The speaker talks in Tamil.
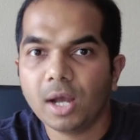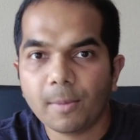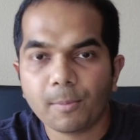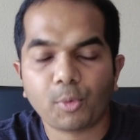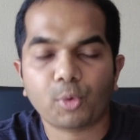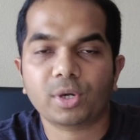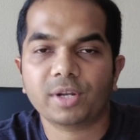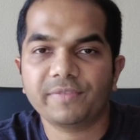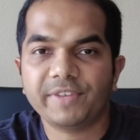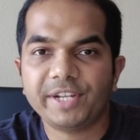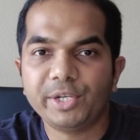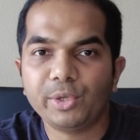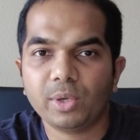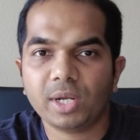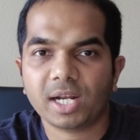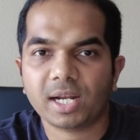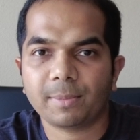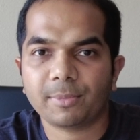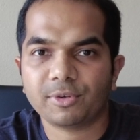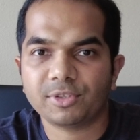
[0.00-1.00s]
போன
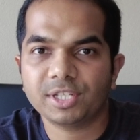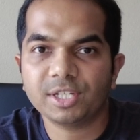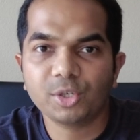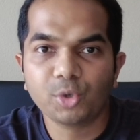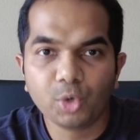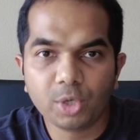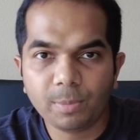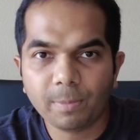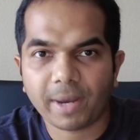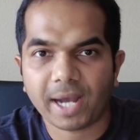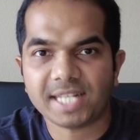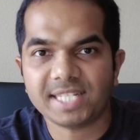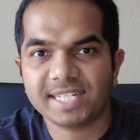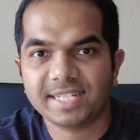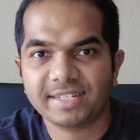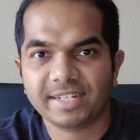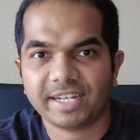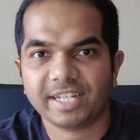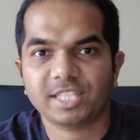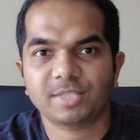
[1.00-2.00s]
வீடியோவில் நம்ம வந்து குட்
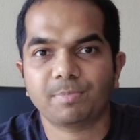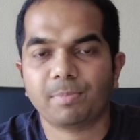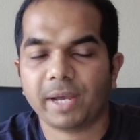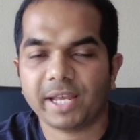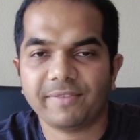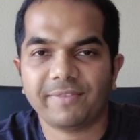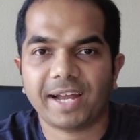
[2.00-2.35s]
மேஜிக் ட்ரிக்ஸ் பை